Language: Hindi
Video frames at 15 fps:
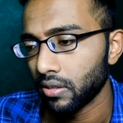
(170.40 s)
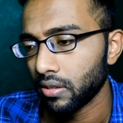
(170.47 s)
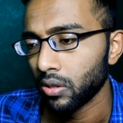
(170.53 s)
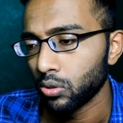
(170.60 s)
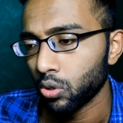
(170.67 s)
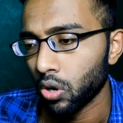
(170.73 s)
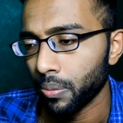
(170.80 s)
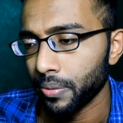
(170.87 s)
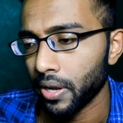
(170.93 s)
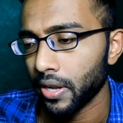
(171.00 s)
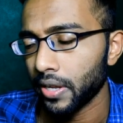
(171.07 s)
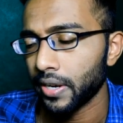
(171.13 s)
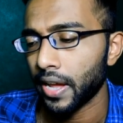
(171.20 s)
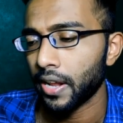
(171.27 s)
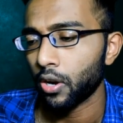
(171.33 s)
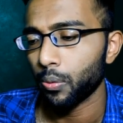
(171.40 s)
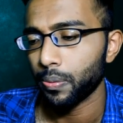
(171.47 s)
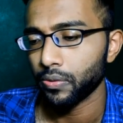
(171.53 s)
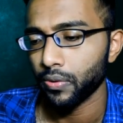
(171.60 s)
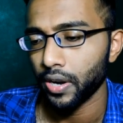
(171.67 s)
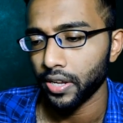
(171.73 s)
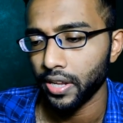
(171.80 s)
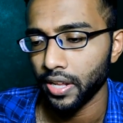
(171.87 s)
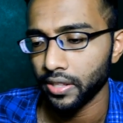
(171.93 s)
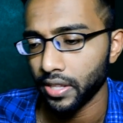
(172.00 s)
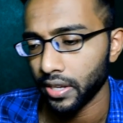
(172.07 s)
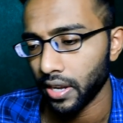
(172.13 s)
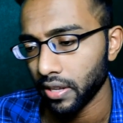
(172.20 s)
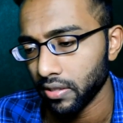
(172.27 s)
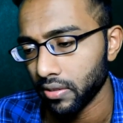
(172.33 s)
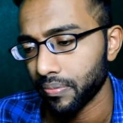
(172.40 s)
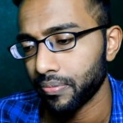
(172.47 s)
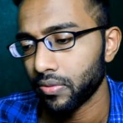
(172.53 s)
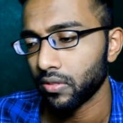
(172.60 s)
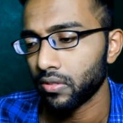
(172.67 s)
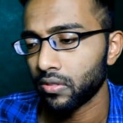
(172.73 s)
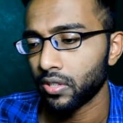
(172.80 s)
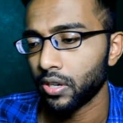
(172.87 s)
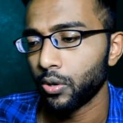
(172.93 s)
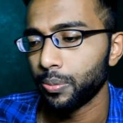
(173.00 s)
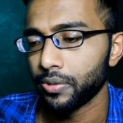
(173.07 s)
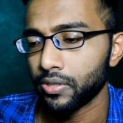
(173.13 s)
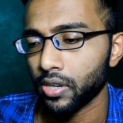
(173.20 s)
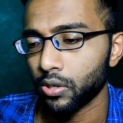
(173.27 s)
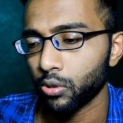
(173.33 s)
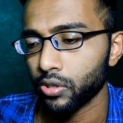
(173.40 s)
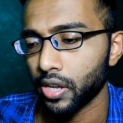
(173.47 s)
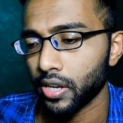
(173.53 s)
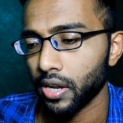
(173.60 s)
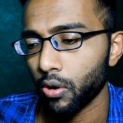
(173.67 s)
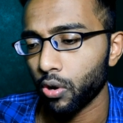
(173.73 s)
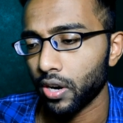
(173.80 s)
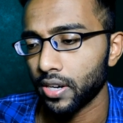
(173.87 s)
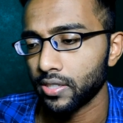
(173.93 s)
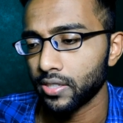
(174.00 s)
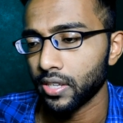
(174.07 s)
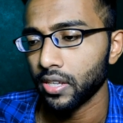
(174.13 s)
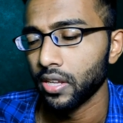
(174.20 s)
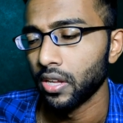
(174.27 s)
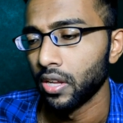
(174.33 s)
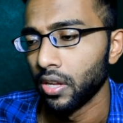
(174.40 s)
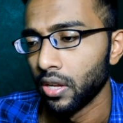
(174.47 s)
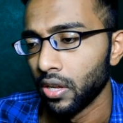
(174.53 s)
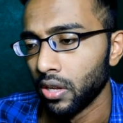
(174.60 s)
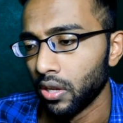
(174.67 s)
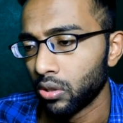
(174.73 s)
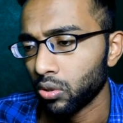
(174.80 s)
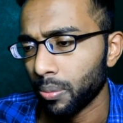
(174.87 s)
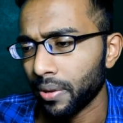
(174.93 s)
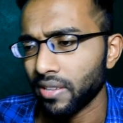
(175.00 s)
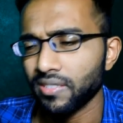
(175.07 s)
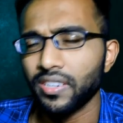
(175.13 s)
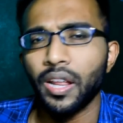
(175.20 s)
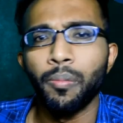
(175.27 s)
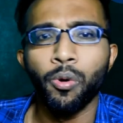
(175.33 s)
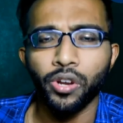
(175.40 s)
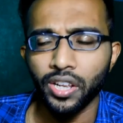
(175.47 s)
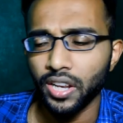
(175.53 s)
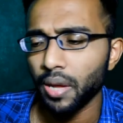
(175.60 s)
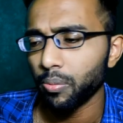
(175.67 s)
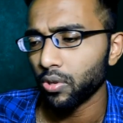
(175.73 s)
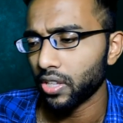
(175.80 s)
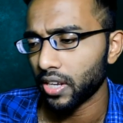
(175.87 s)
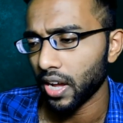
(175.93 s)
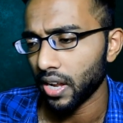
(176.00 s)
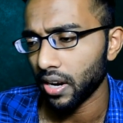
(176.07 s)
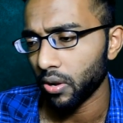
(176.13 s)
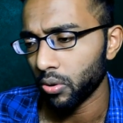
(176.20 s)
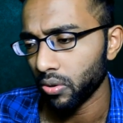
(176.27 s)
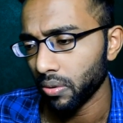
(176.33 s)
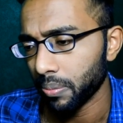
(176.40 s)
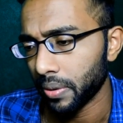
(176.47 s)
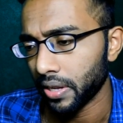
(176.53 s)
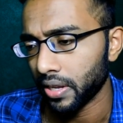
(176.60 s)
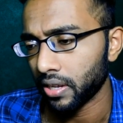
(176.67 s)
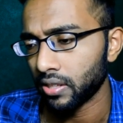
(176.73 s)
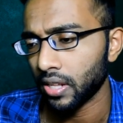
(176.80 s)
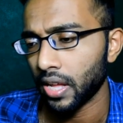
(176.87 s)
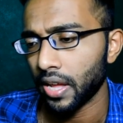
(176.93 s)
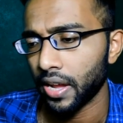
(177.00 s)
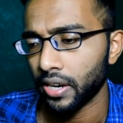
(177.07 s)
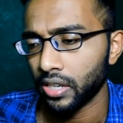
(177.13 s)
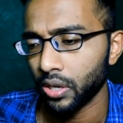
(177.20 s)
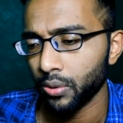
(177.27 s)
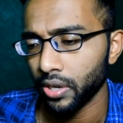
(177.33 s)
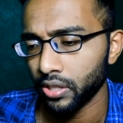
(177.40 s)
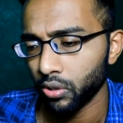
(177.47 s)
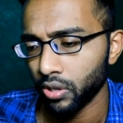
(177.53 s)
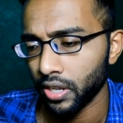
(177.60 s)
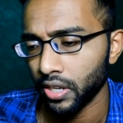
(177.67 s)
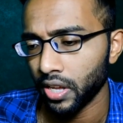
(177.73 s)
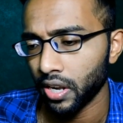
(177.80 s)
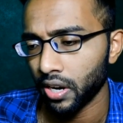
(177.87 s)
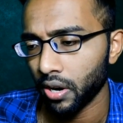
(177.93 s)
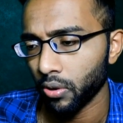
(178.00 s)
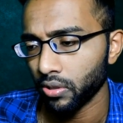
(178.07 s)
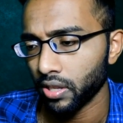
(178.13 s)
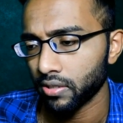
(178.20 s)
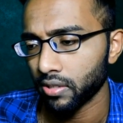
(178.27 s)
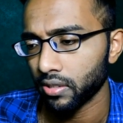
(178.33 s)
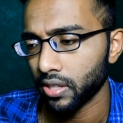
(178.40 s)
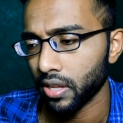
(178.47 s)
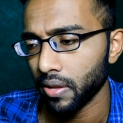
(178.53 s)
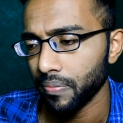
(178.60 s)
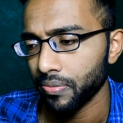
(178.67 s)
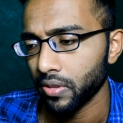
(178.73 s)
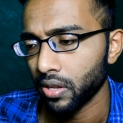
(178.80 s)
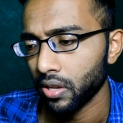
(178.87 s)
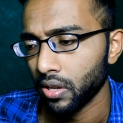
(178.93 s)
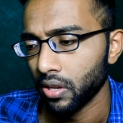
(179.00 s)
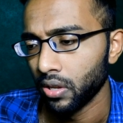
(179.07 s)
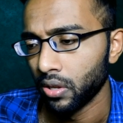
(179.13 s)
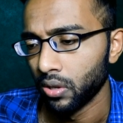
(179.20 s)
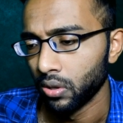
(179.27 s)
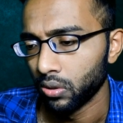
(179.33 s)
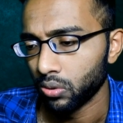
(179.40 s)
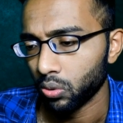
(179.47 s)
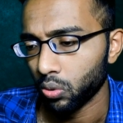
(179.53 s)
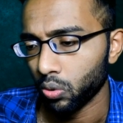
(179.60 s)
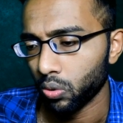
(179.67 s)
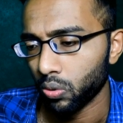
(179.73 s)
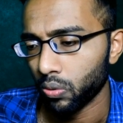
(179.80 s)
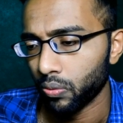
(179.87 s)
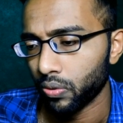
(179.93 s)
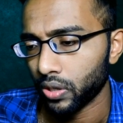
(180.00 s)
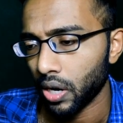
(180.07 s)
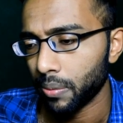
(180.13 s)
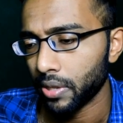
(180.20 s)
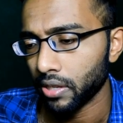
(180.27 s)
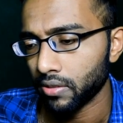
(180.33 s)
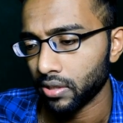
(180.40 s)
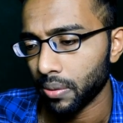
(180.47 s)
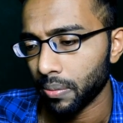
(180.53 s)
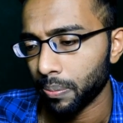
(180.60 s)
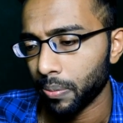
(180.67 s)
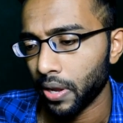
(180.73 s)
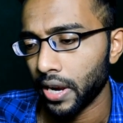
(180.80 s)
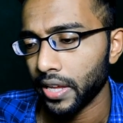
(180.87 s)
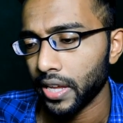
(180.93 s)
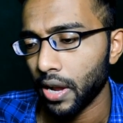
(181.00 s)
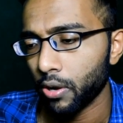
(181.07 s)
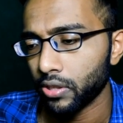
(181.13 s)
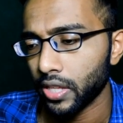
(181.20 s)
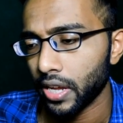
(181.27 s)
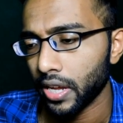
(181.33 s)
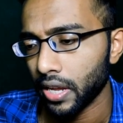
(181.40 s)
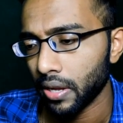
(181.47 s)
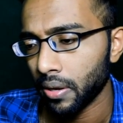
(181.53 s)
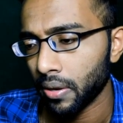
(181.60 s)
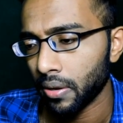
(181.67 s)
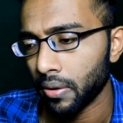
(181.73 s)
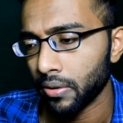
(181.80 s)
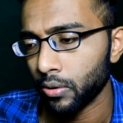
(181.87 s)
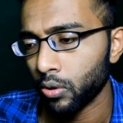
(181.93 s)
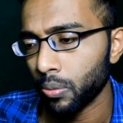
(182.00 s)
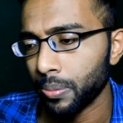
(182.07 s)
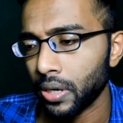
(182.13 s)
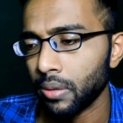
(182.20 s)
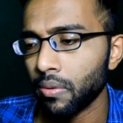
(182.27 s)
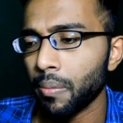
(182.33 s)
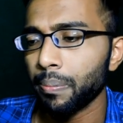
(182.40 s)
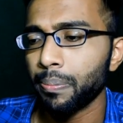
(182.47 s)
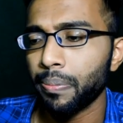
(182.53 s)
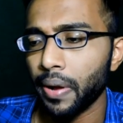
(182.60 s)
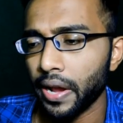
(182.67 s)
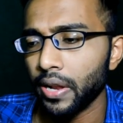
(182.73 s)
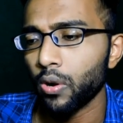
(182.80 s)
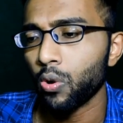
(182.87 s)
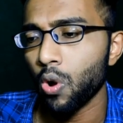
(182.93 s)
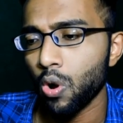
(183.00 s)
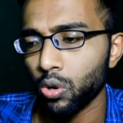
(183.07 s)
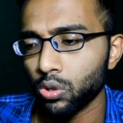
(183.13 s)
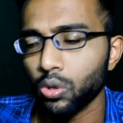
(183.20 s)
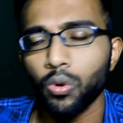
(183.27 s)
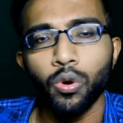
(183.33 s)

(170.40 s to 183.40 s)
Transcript: तो हम यहाँ ये नाइन रुपीज़ वाला खेलते हैं गैस थ्री रुपीज़ कट हो जाएगा वॉलेट से तो मैं ऐसे डेमो के लिए आपको दिखा रहा हूँ मैं इतना एक्टिवली तो नहीं खेल रहा हूँ देख सकते हैं तो फटाफट देख सकते पहले क्या होता है यू नो मिनिमम फाइव लोगों को तो